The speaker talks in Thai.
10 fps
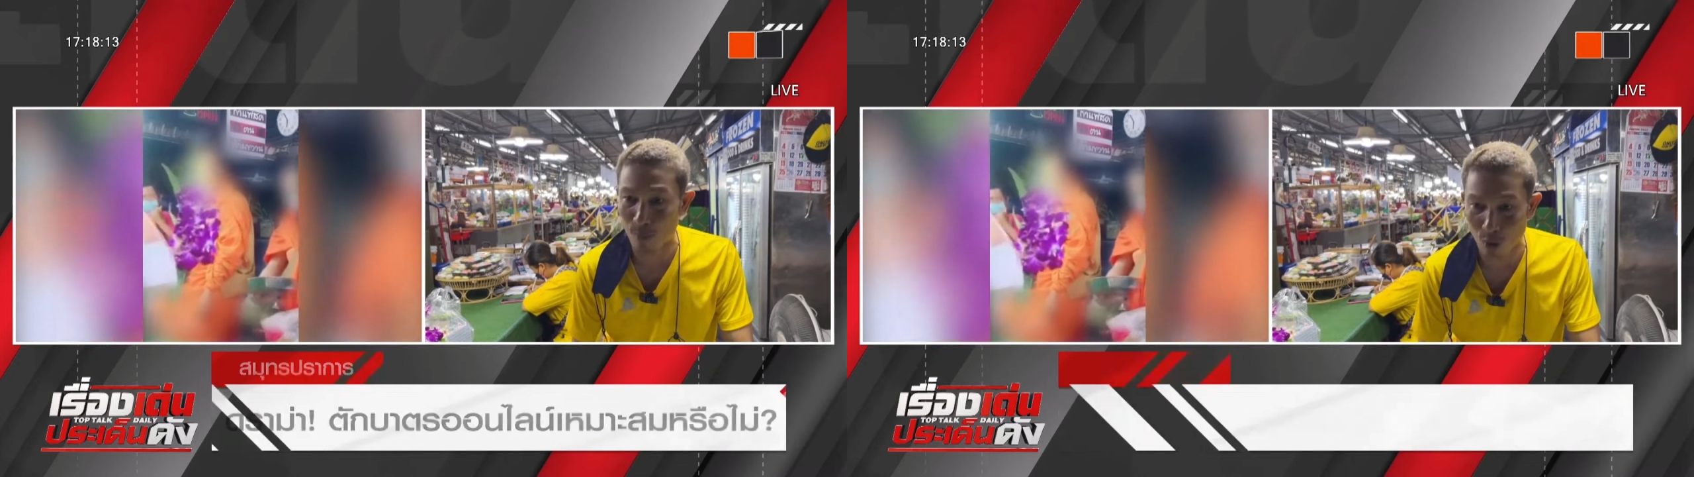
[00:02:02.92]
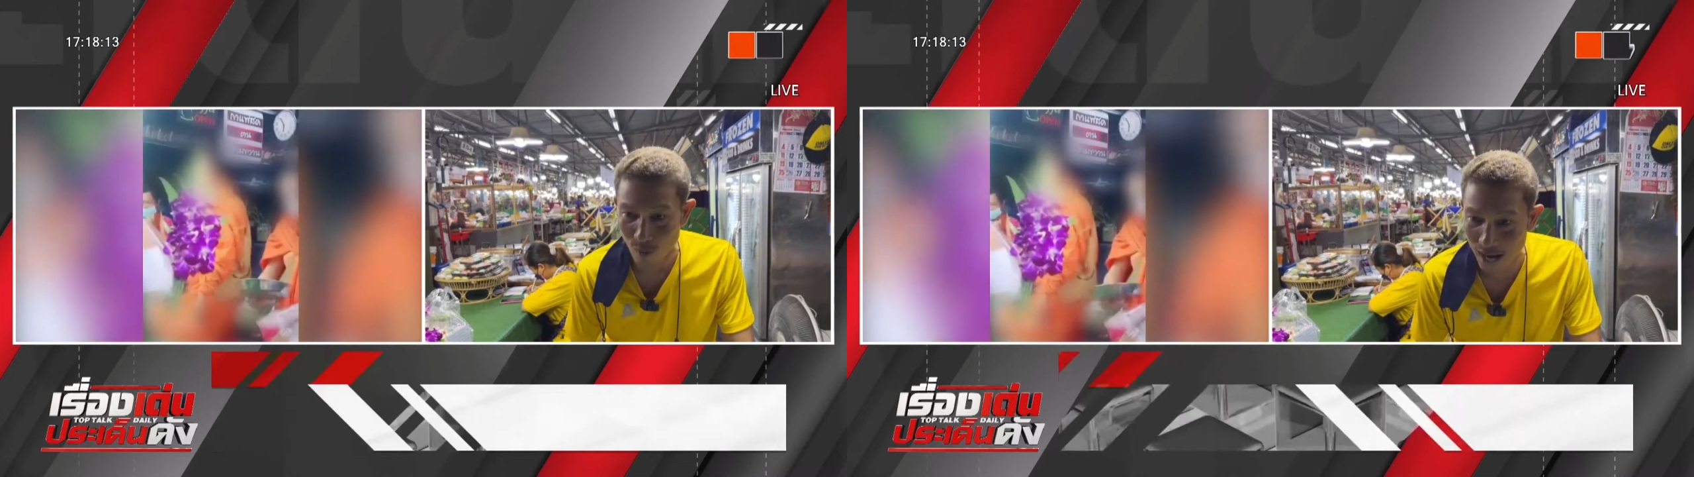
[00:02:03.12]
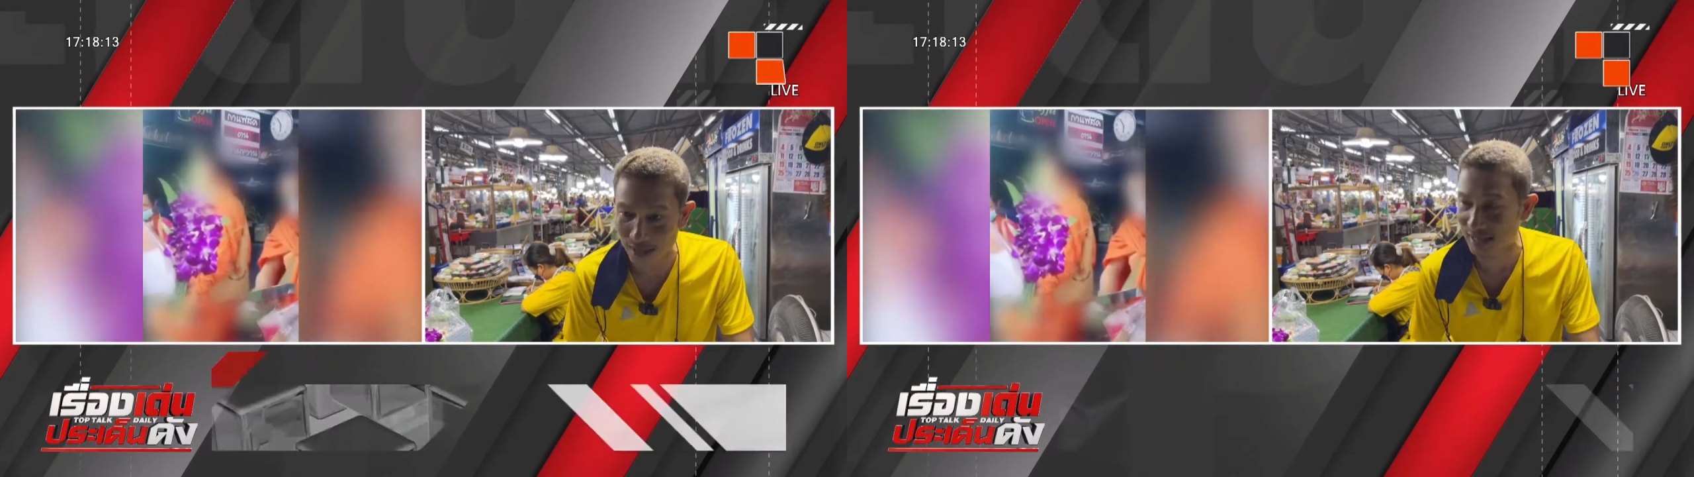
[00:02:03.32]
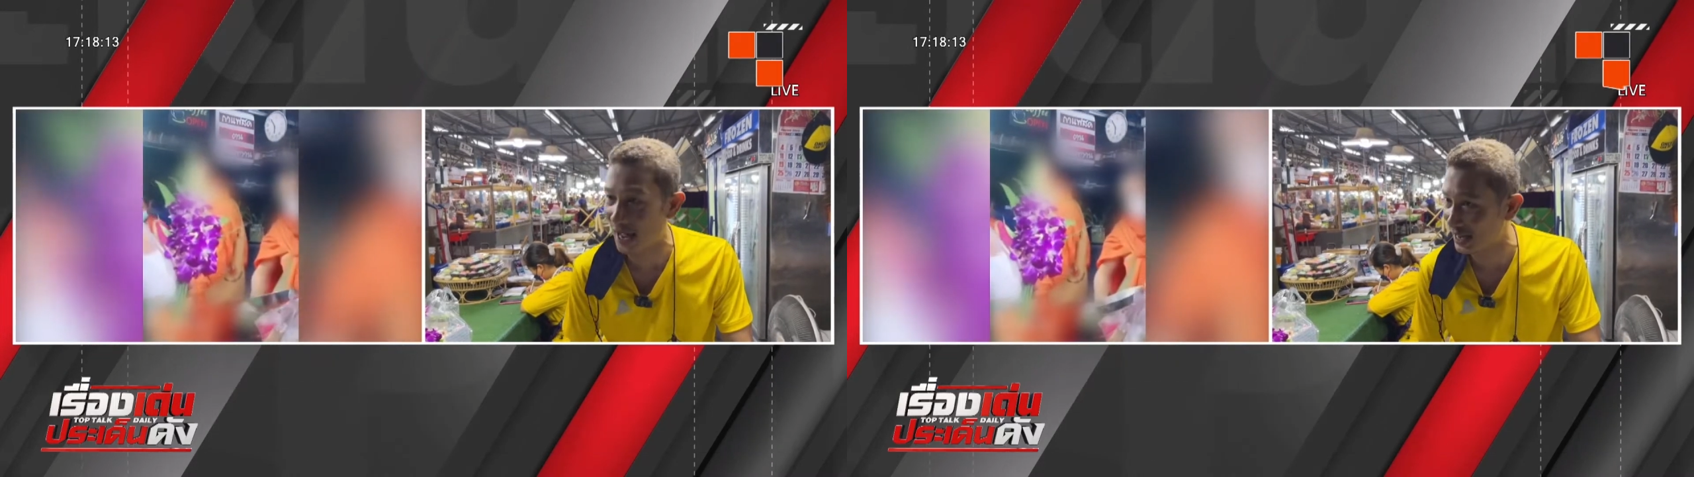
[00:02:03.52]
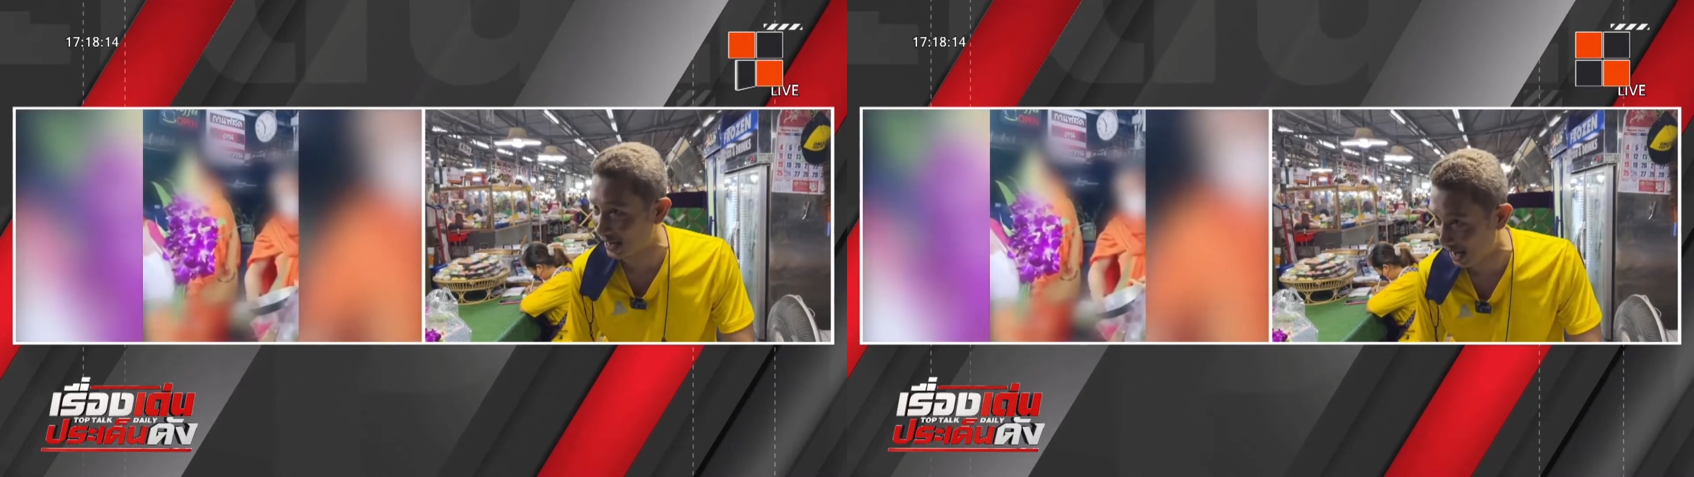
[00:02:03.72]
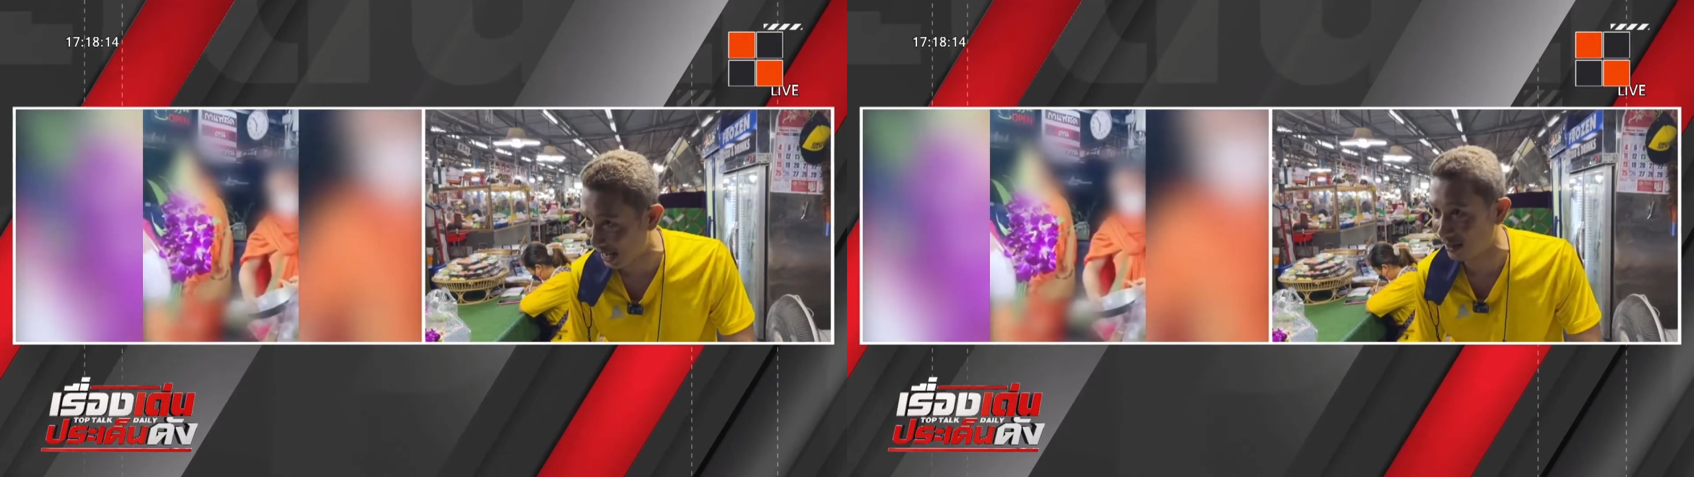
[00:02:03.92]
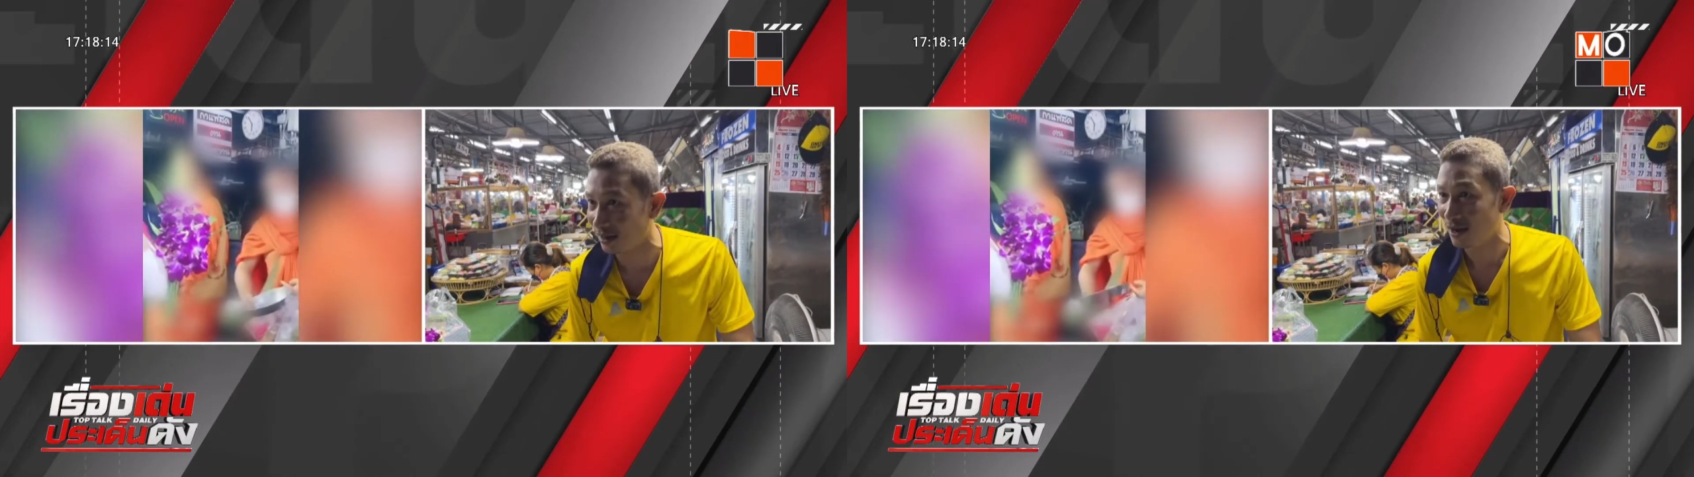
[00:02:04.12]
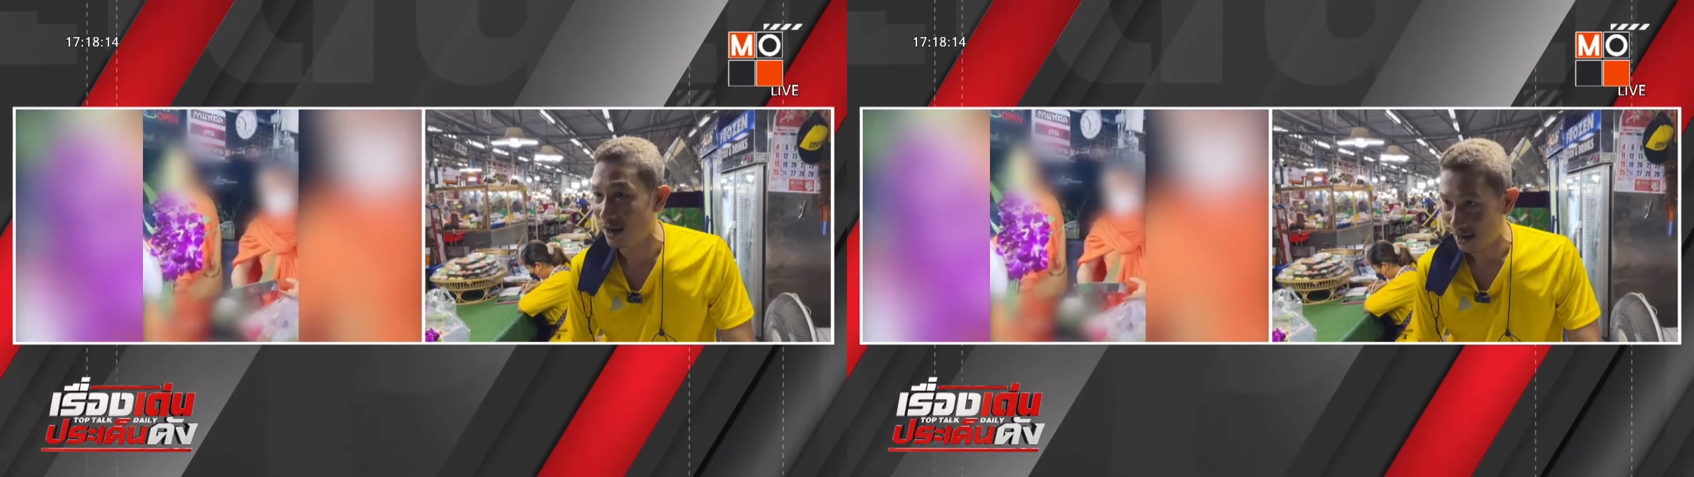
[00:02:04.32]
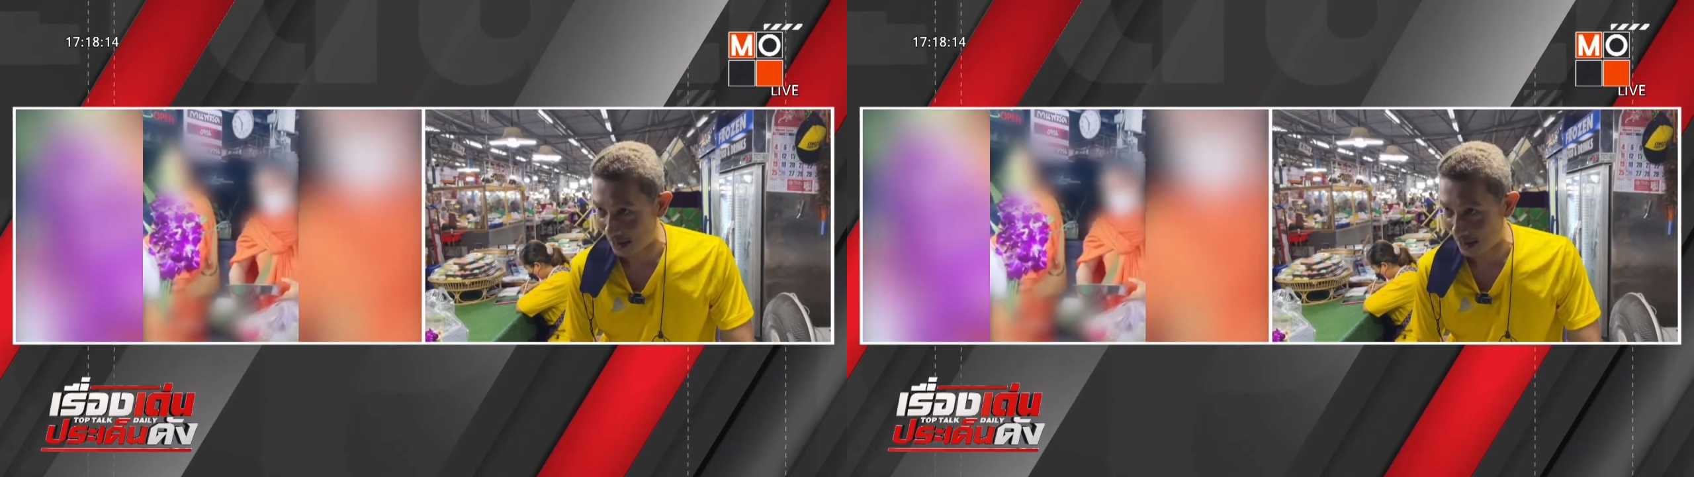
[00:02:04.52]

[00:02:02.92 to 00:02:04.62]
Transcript: รวนเอามาขายซ้ำแน่